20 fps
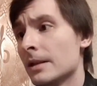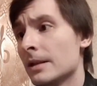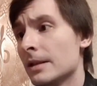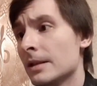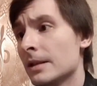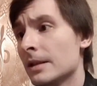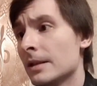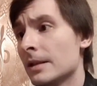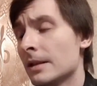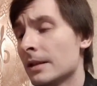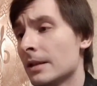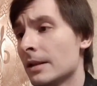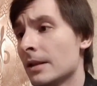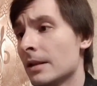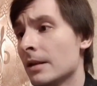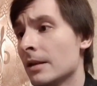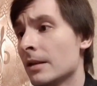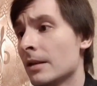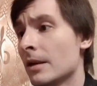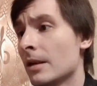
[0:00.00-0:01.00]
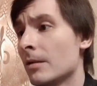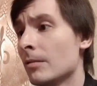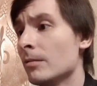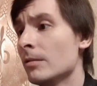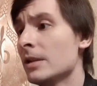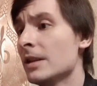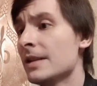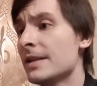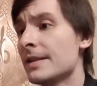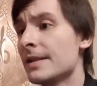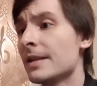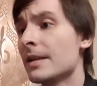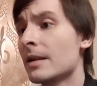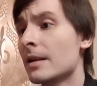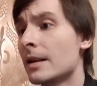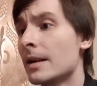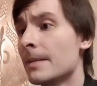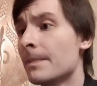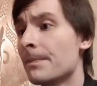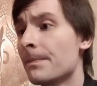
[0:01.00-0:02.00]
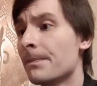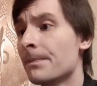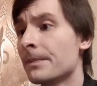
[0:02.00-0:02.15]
так, Раули Сера.